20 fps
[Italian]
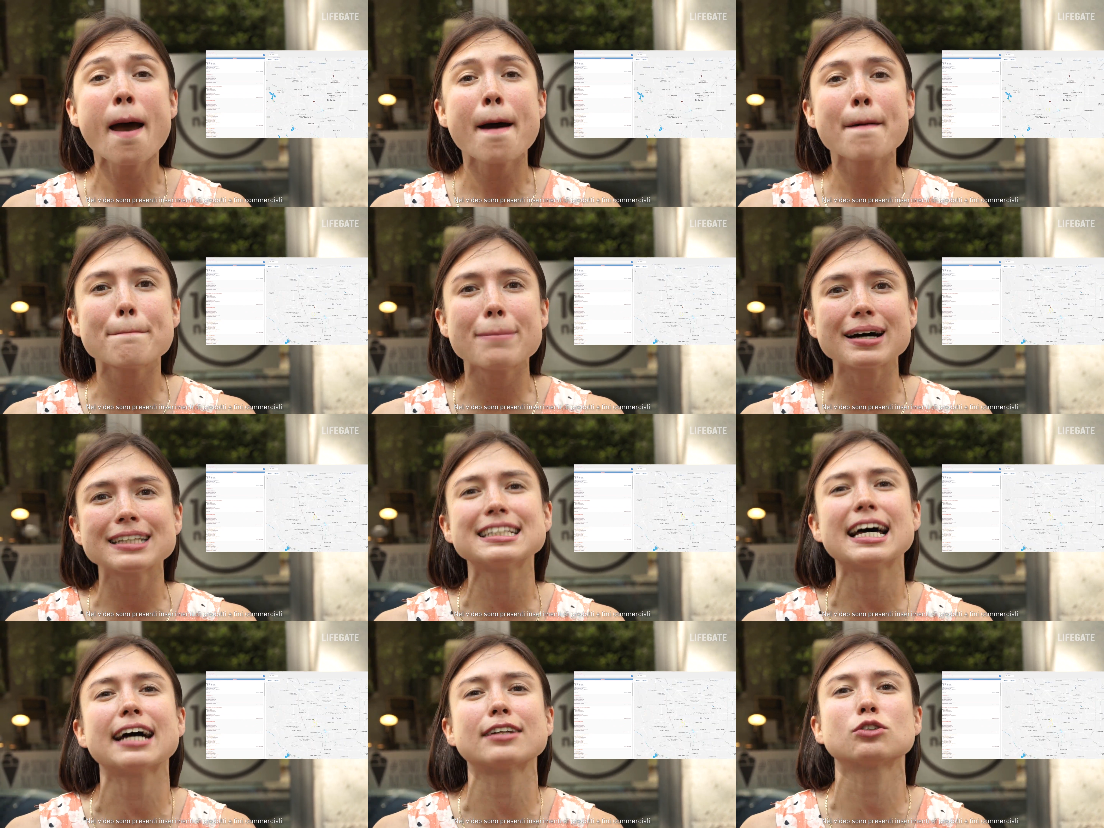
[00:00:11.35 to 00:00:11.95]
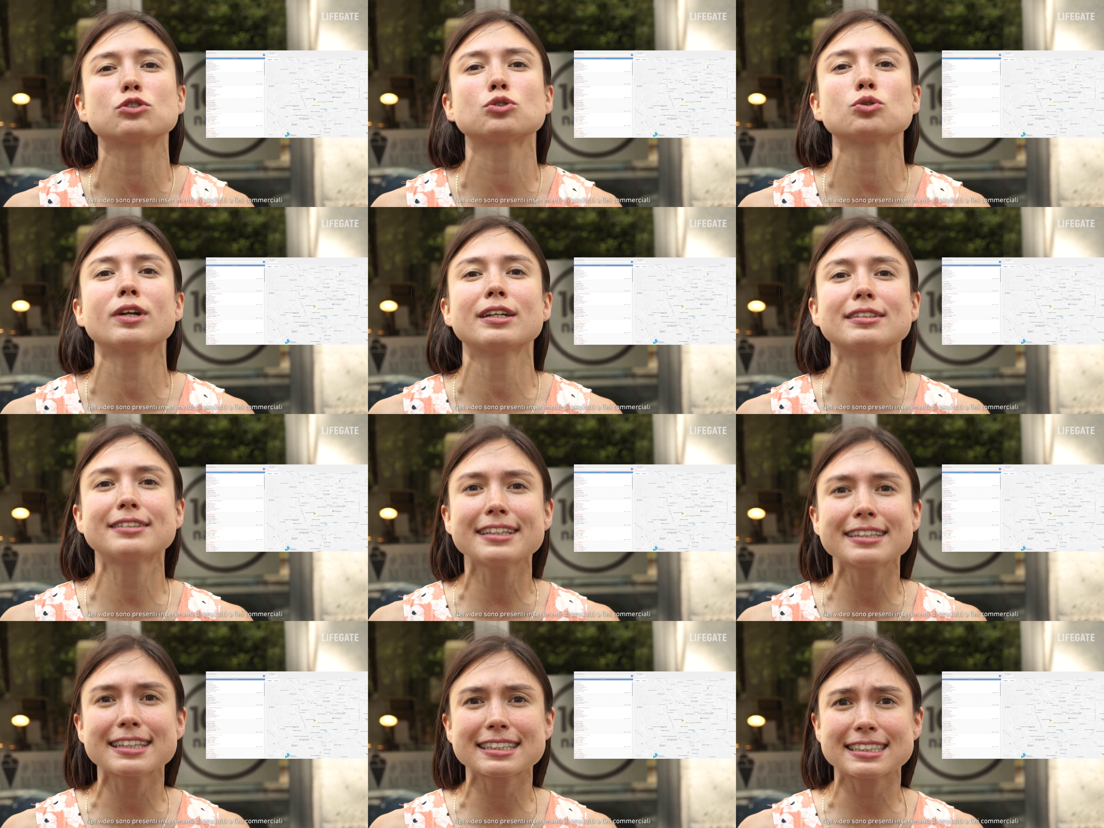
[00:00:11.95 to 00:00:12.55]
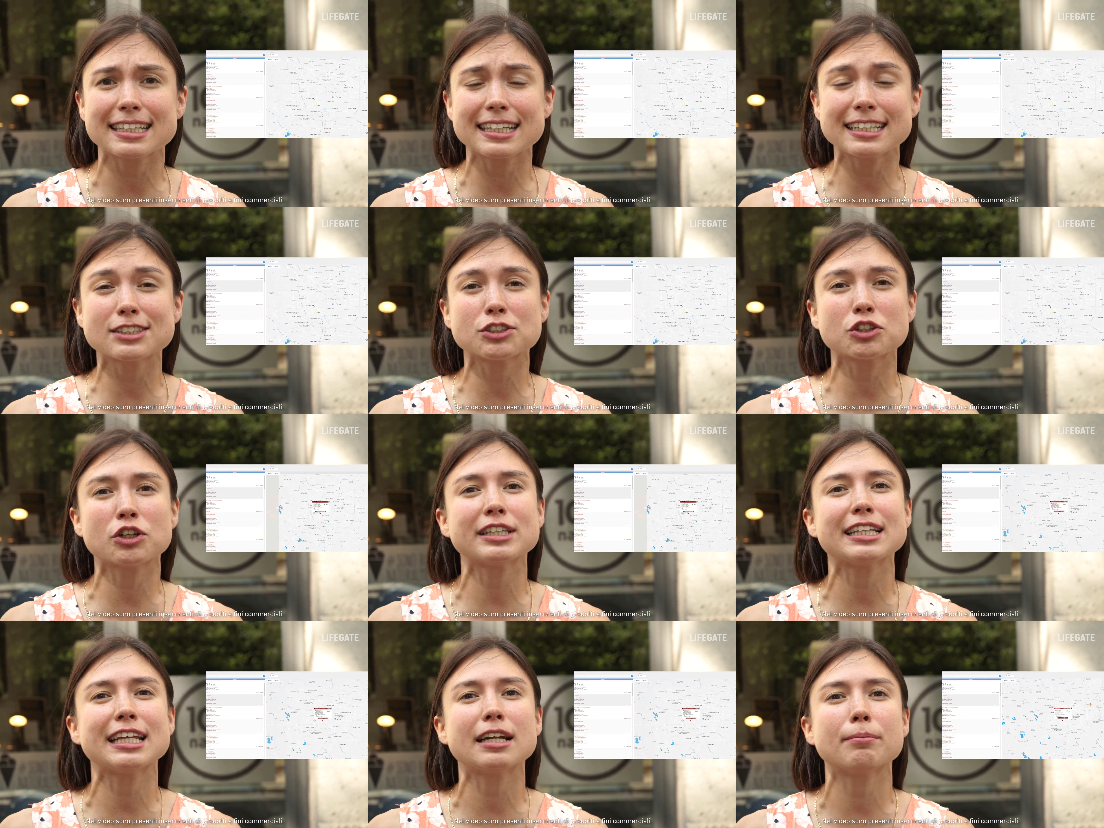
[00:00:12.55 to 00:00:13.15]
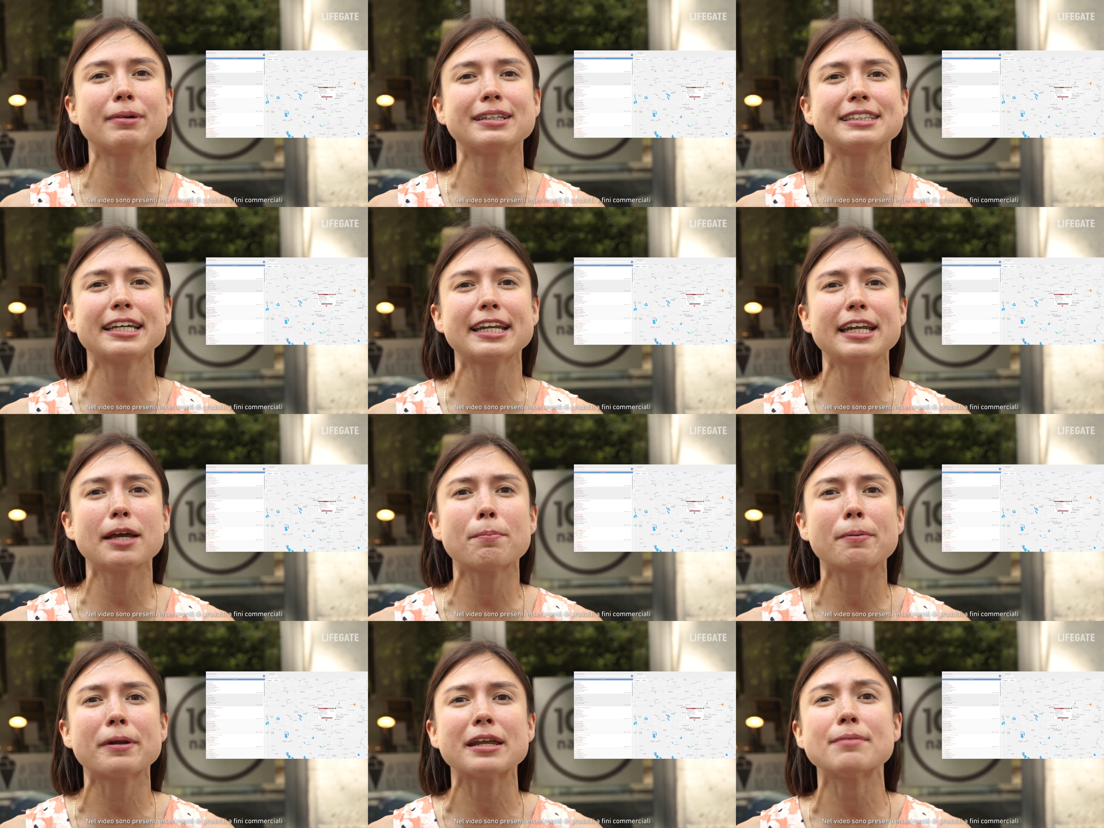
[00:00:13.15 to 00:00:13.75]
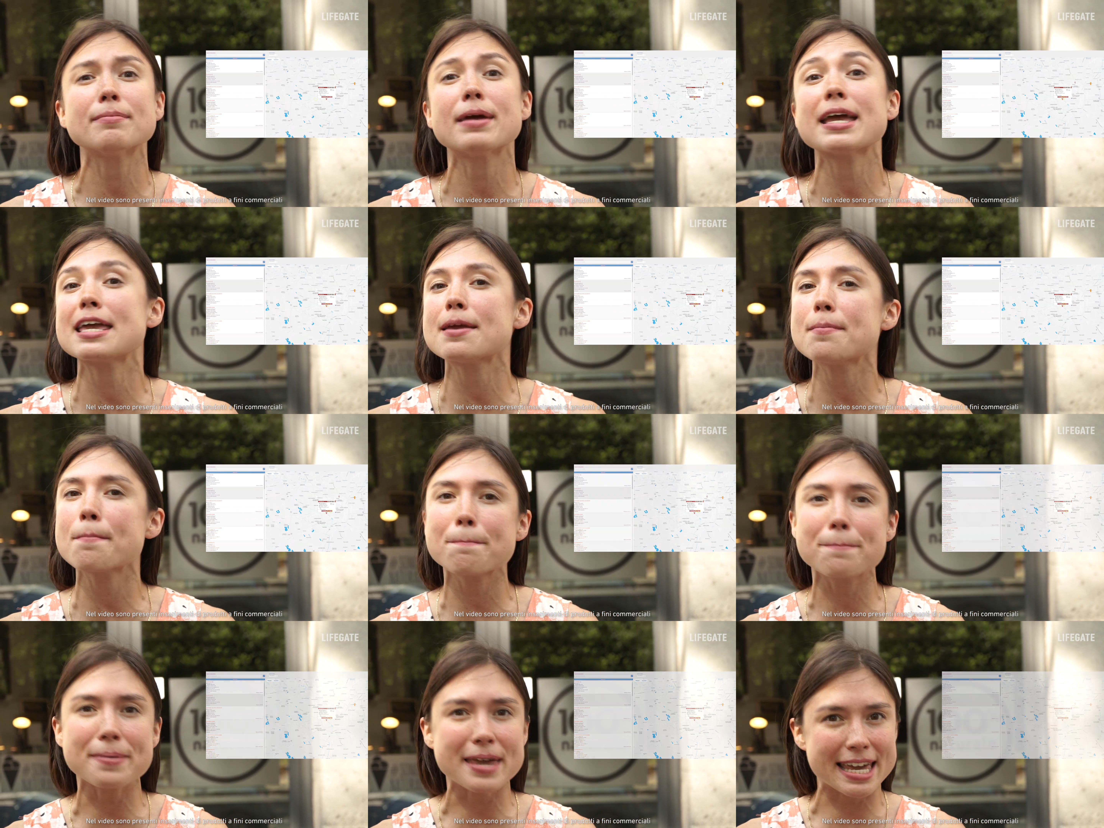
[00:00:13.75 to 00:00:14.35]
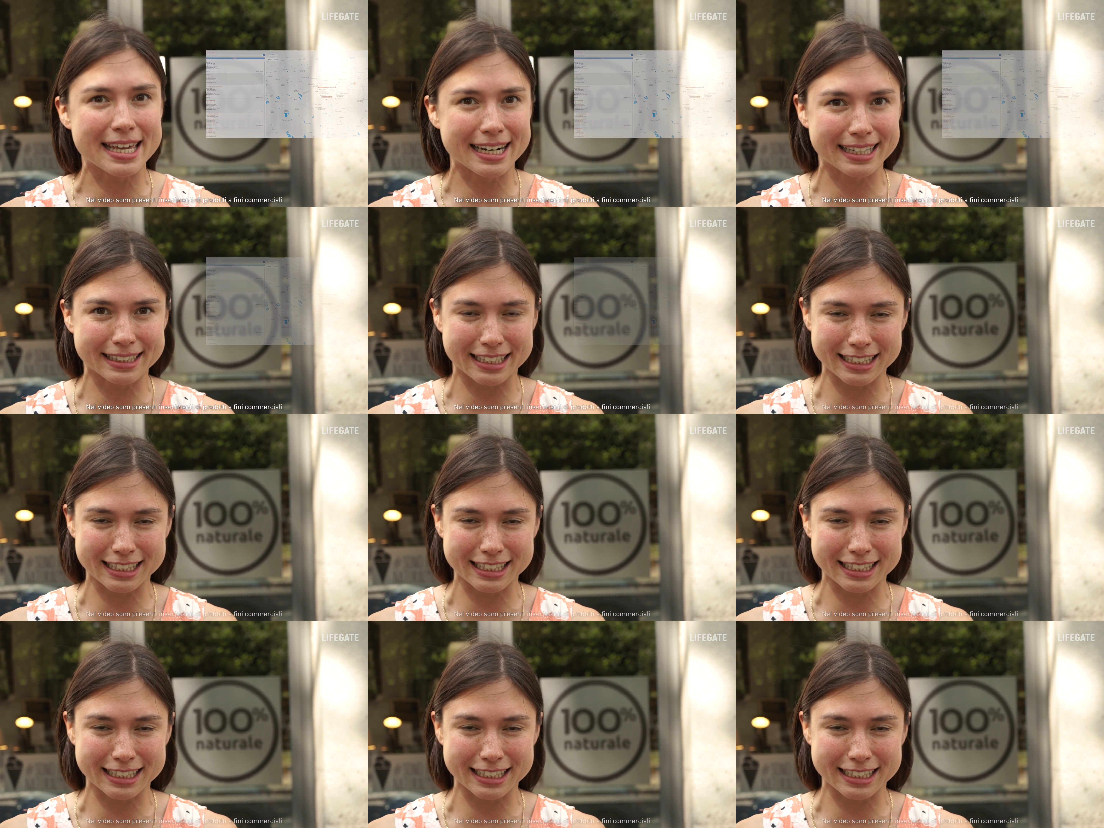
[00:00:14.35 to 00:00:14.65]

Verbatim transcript: basato su un'attenta selezione delle materie prime in piena